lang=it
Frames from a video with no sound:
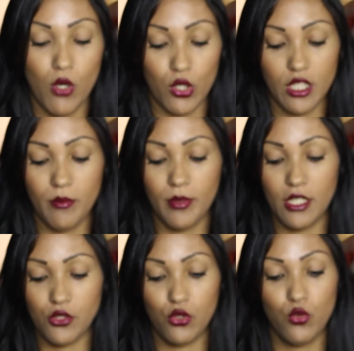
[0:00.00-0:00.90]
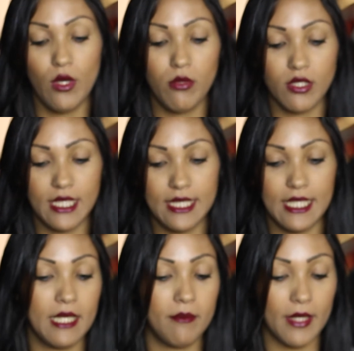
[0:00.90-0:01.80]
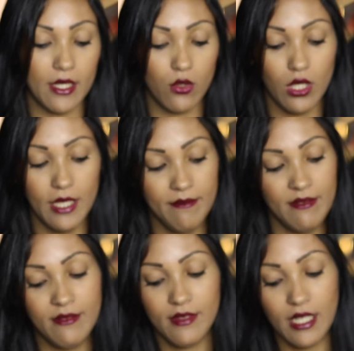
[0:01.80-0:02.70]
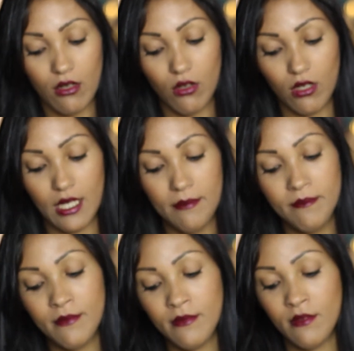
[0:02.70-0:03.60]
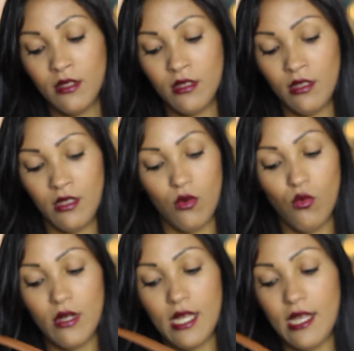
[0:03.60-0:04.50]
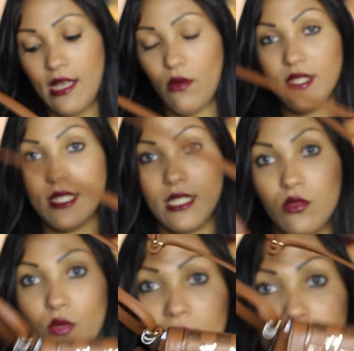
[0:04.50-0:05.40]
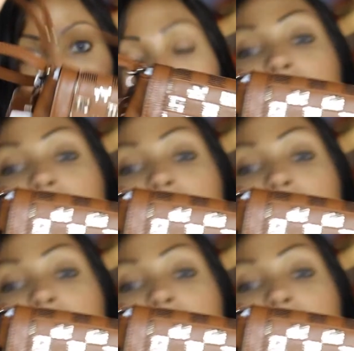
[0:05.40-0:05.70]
Moda ho preso due borsettine piccole tracolla una è questa qui